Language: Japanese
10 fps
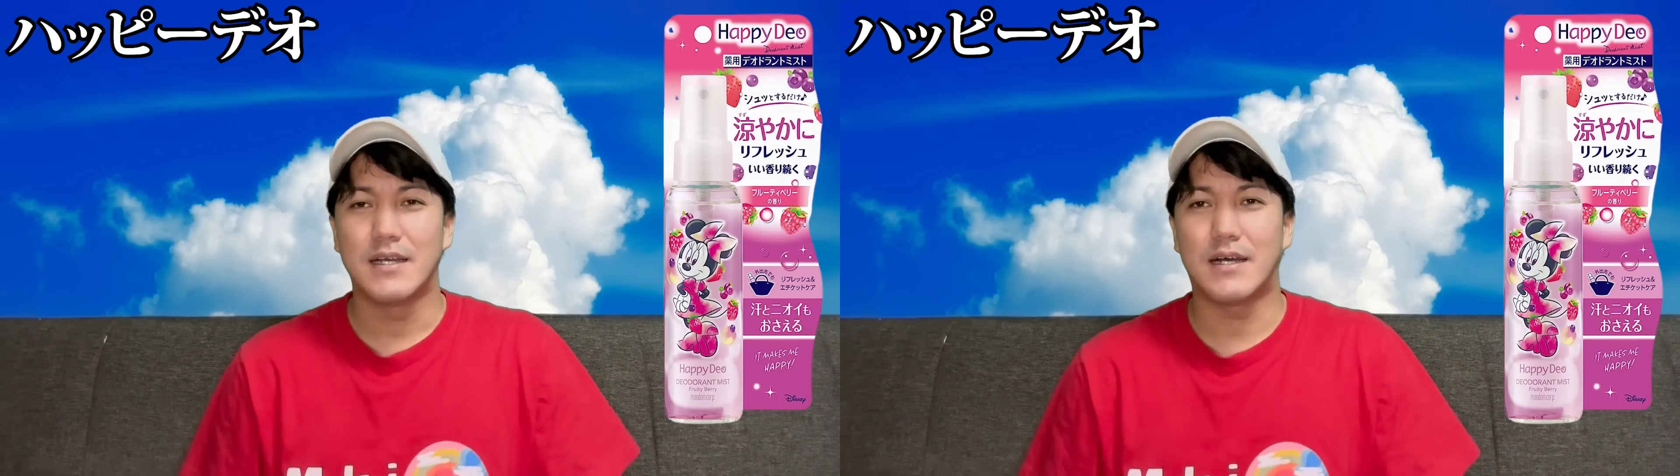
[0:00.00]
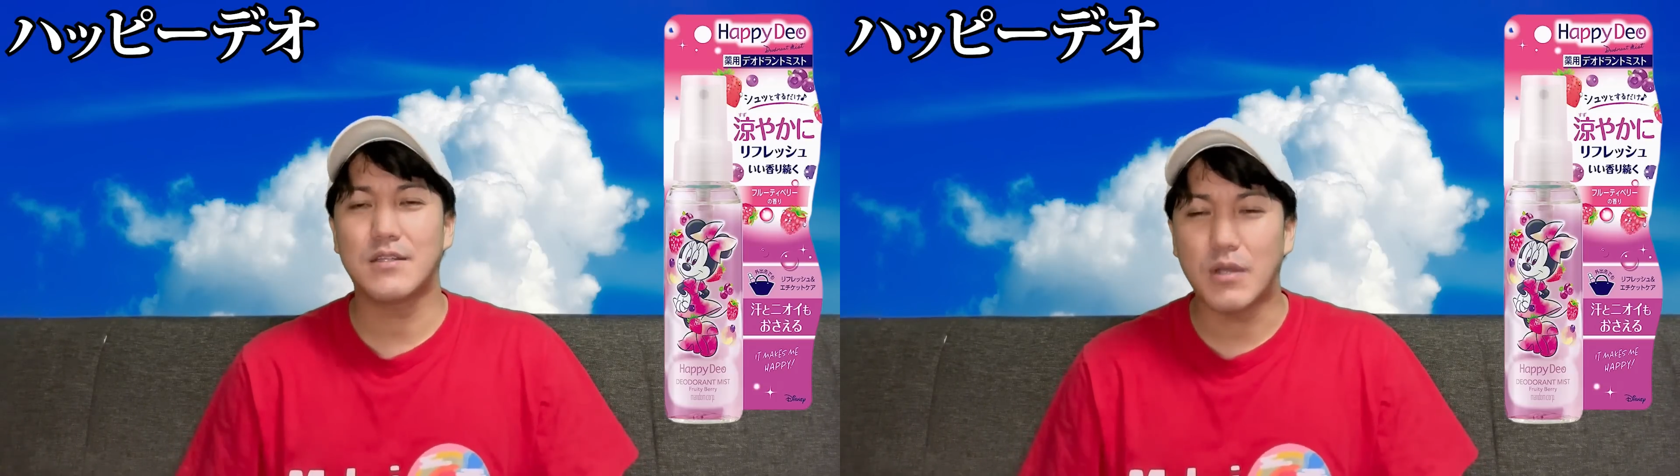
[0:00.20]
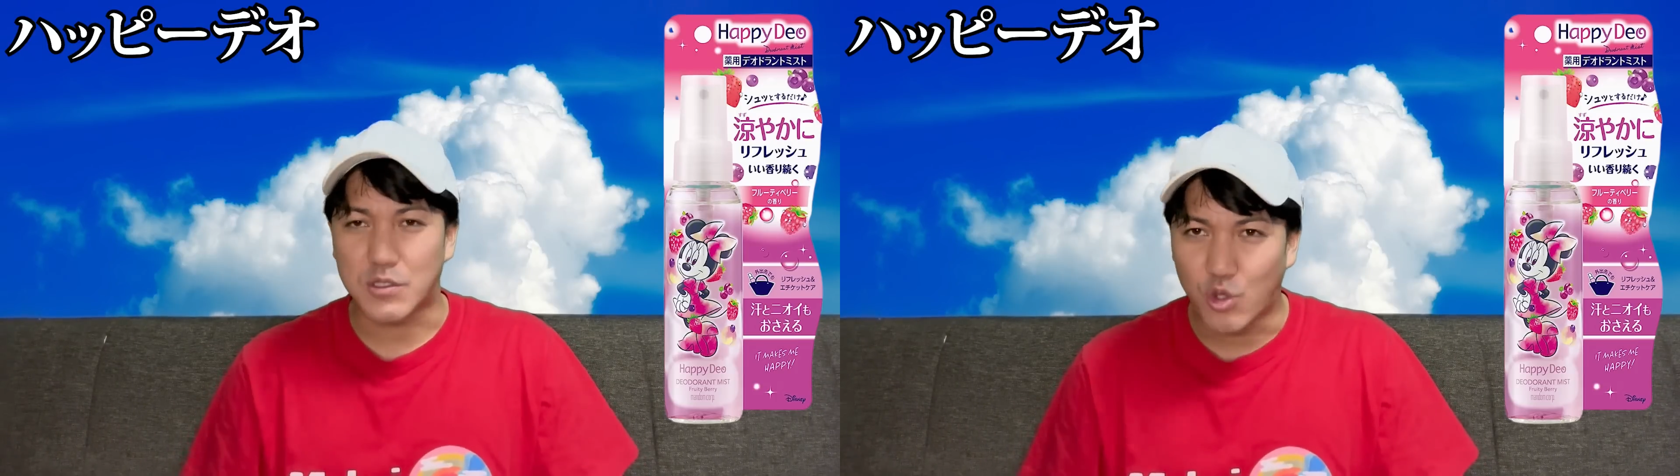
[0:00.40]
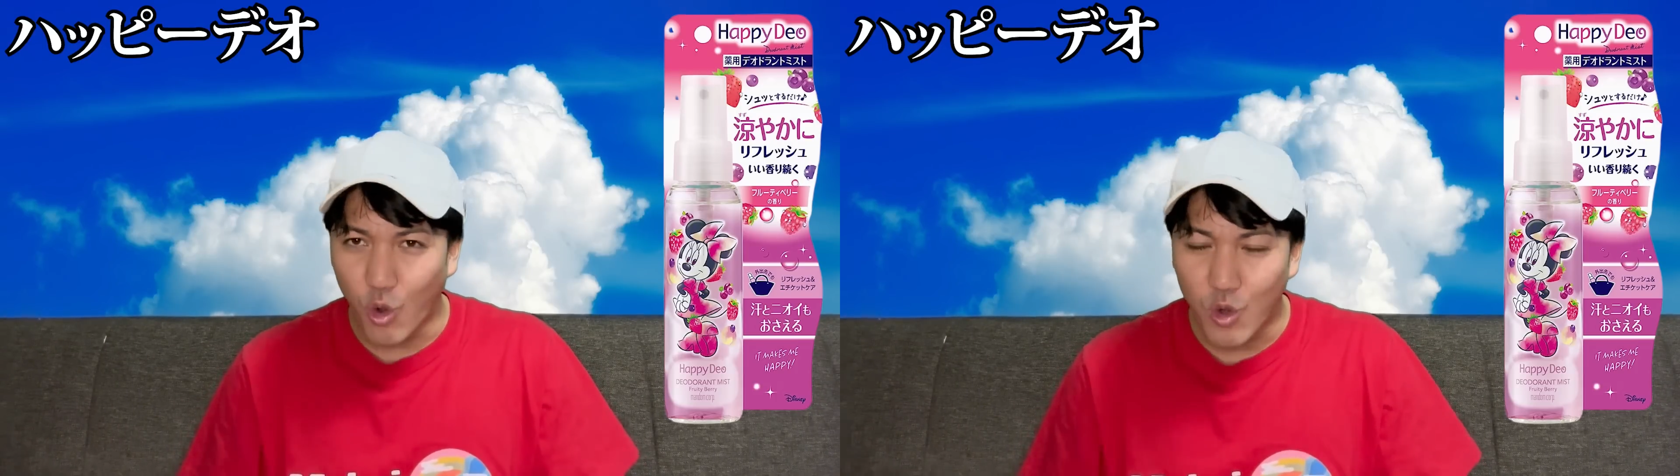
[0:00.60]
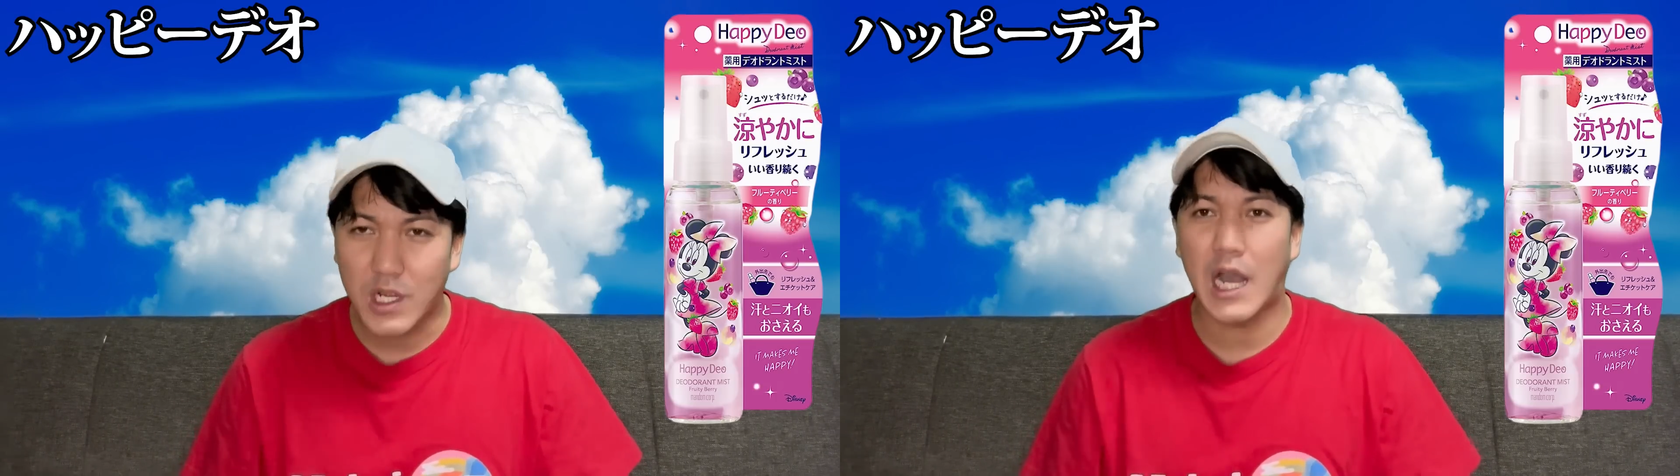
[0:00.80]
あとは
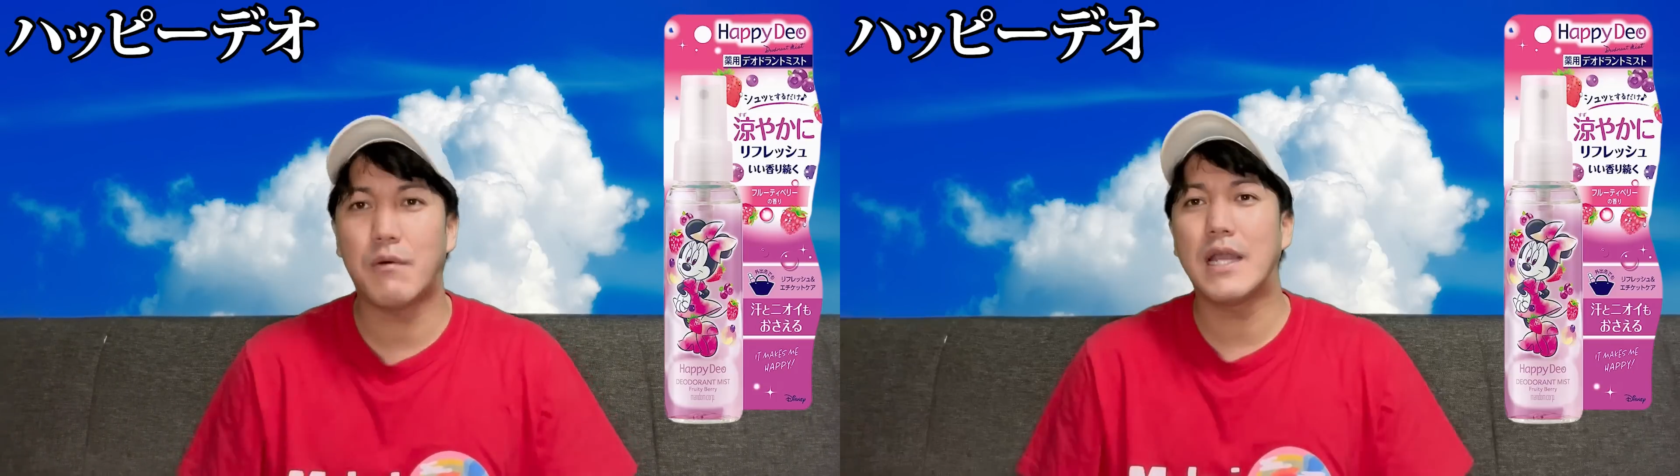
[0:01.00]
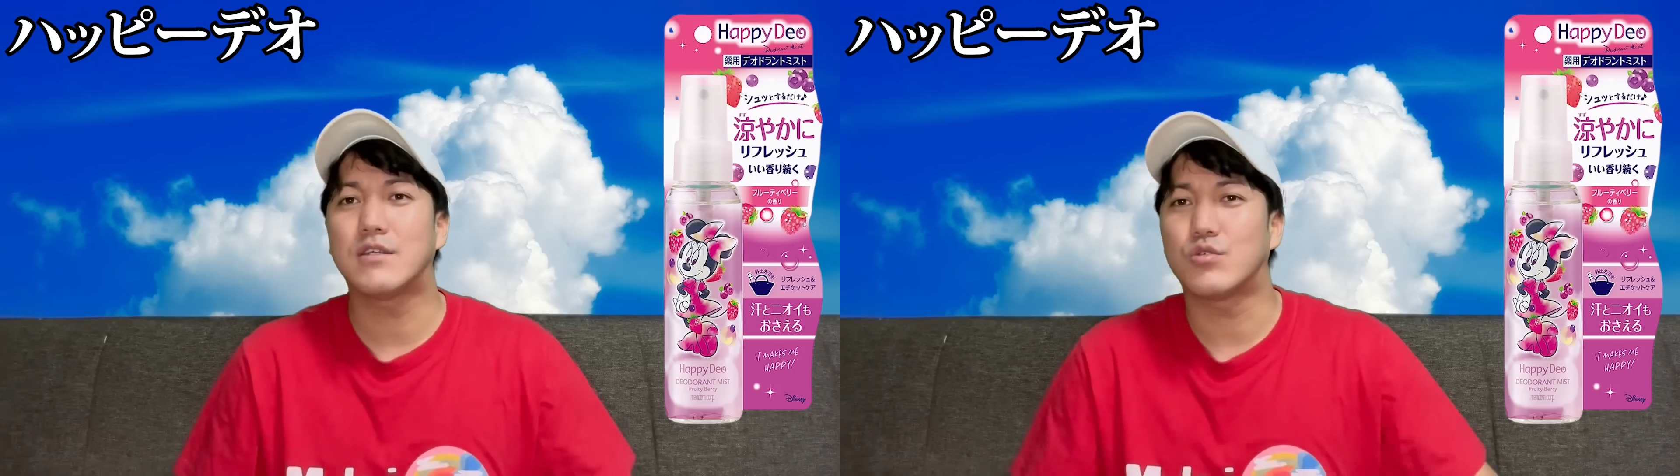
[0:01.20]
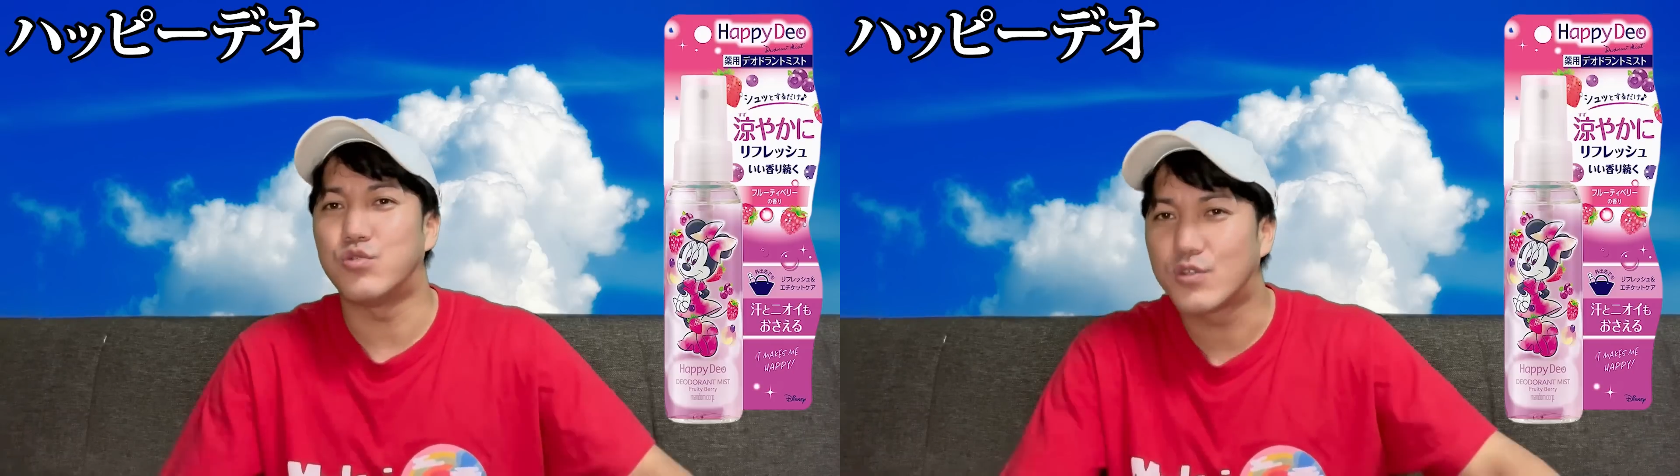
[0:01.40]
どう可愛く